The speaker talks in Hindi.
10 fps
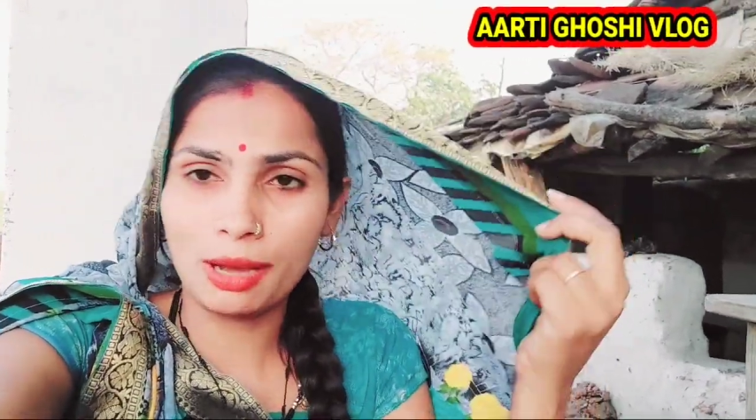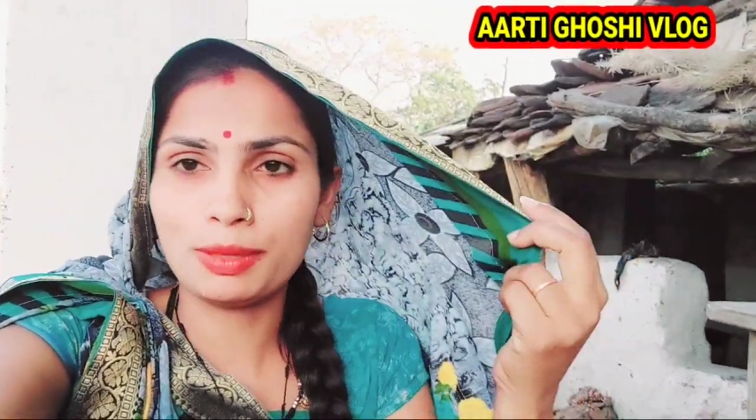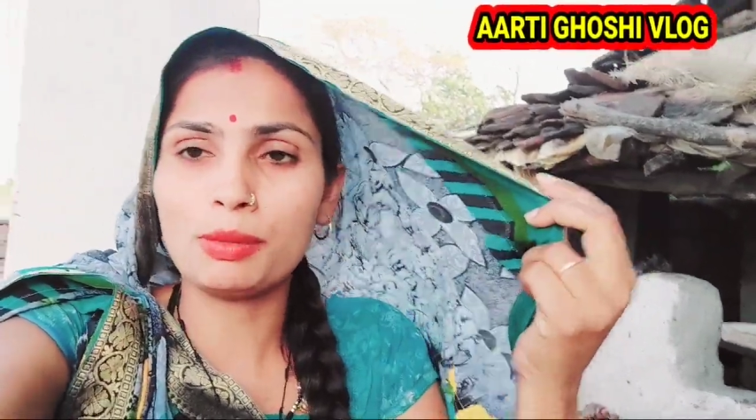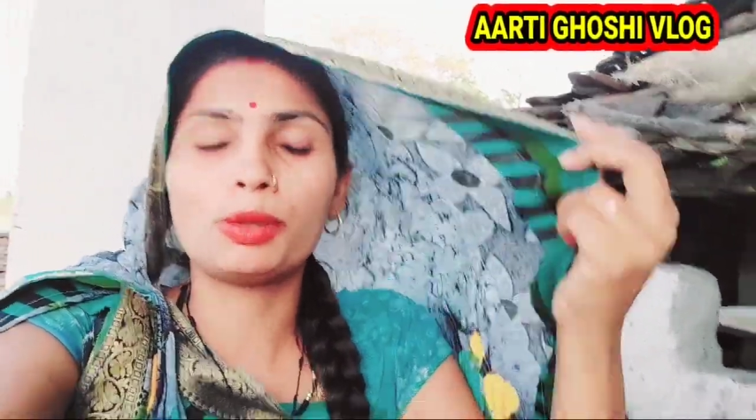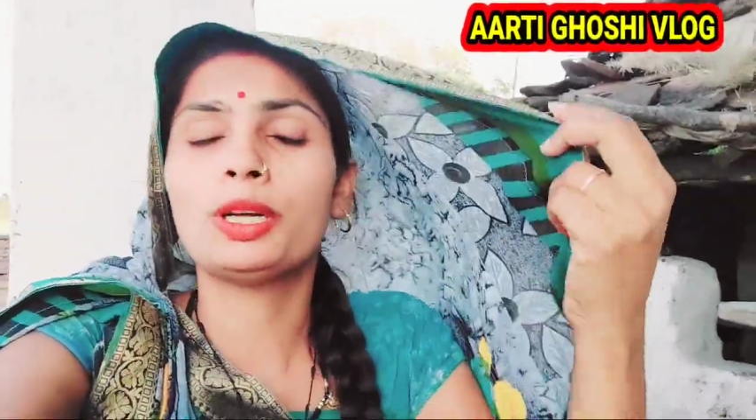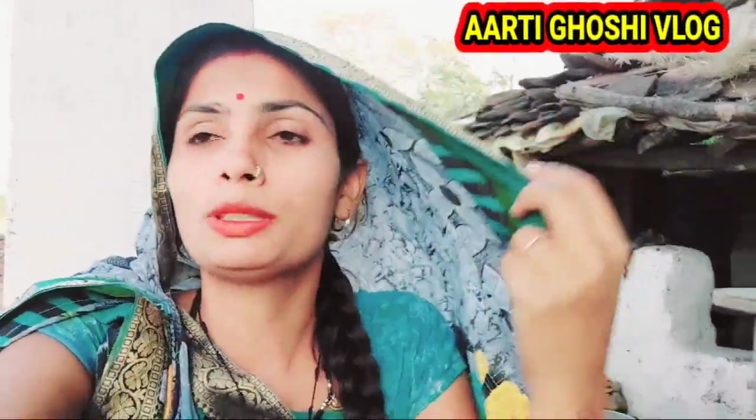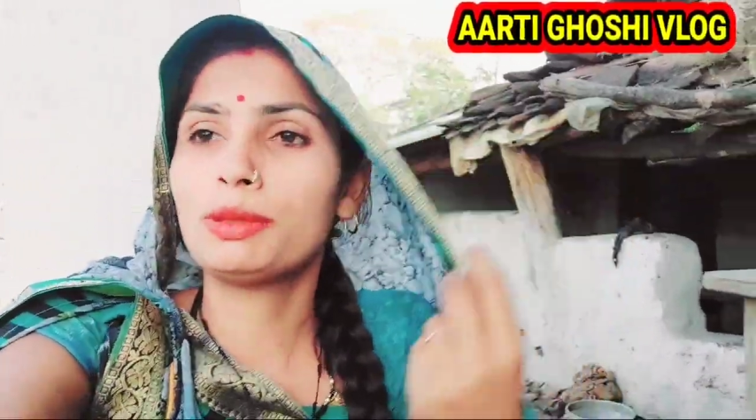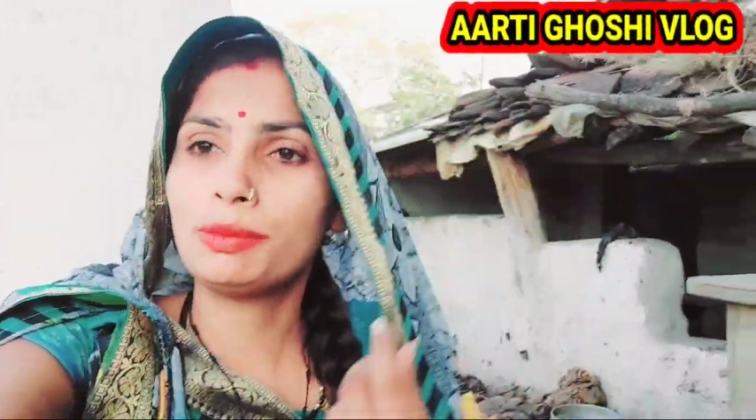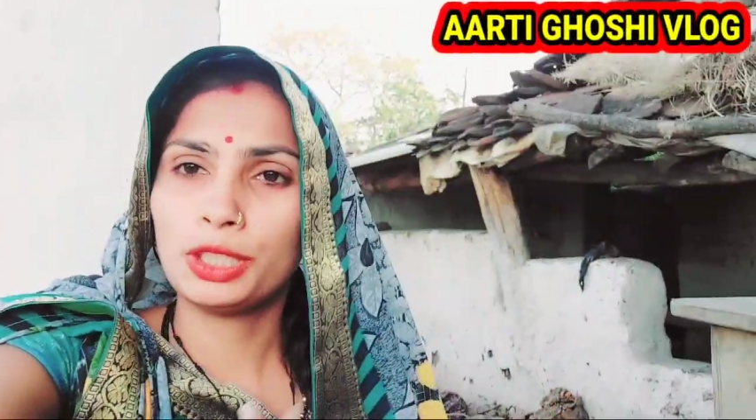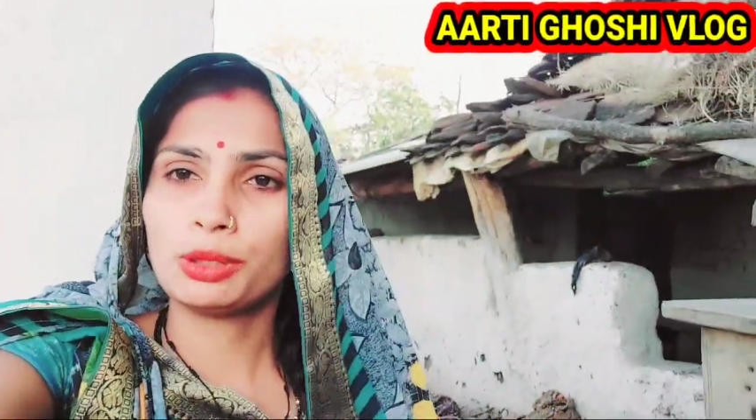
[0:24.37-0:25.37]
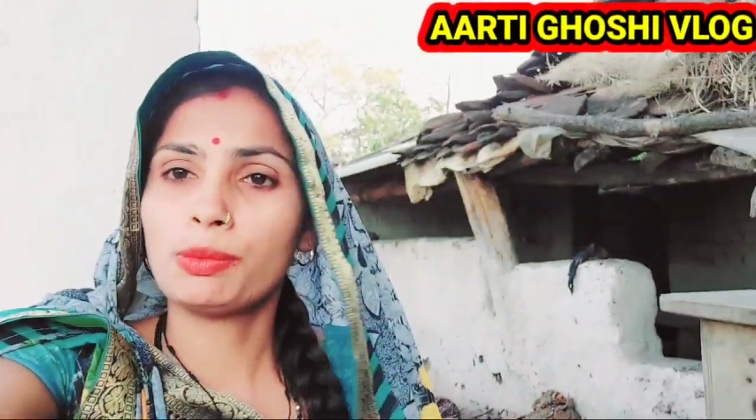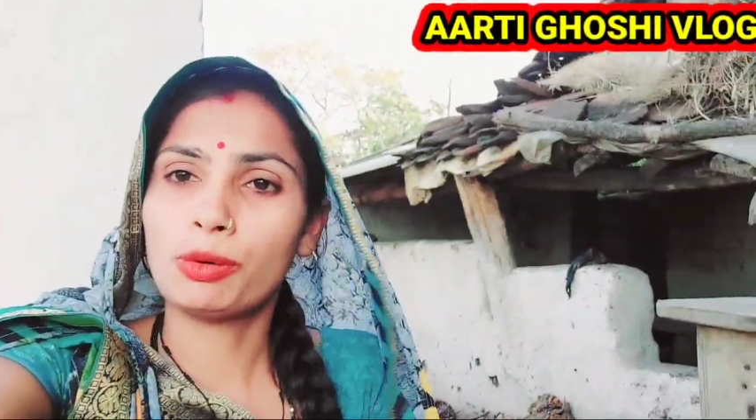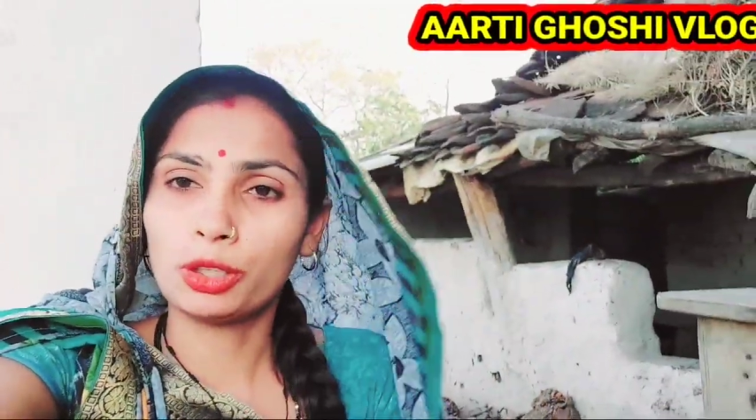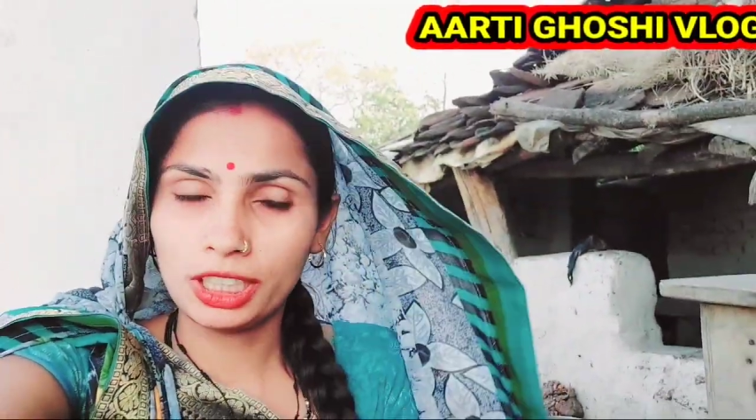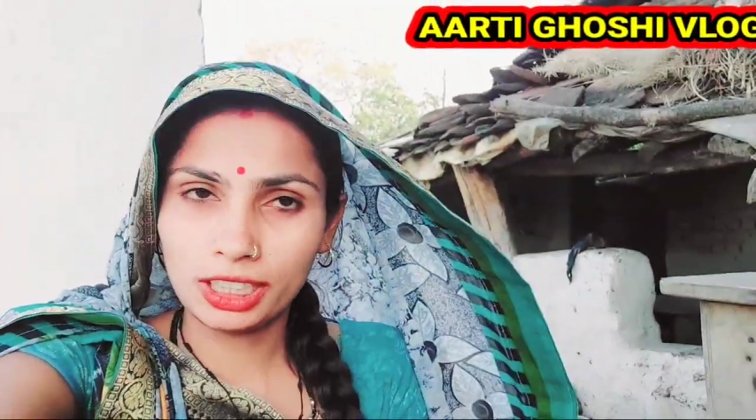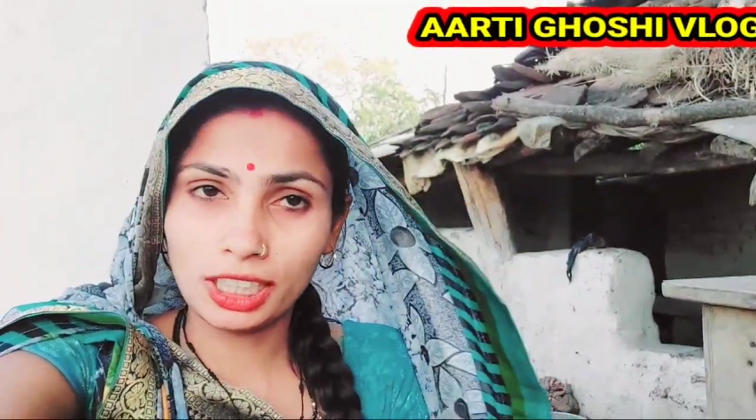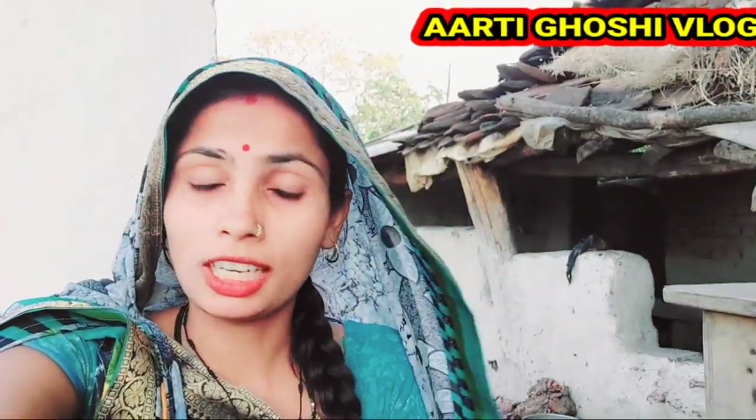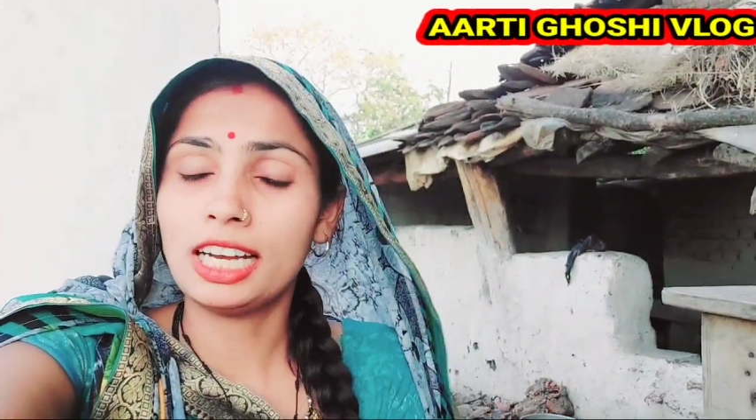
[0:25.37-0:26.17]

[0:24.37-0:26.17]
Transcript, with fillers: आप सबको इसमें वीडियो में बहुत ज़्यादा